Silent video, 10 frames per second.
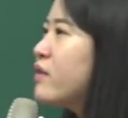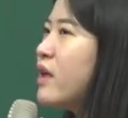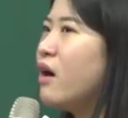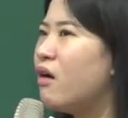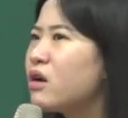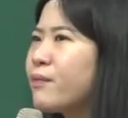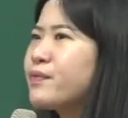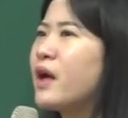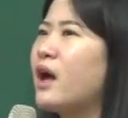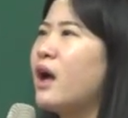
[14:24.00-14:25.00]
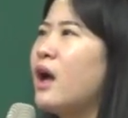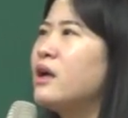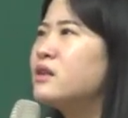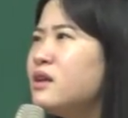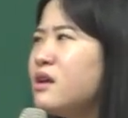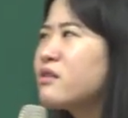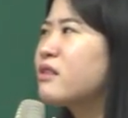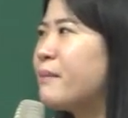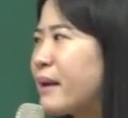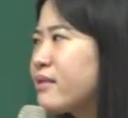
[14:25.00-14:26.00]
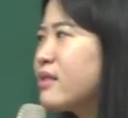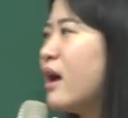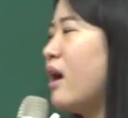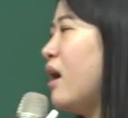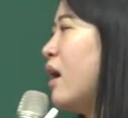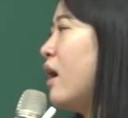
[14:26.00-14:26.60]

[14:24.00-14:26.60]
된다, 어렵다, 틀렸다, 맞다,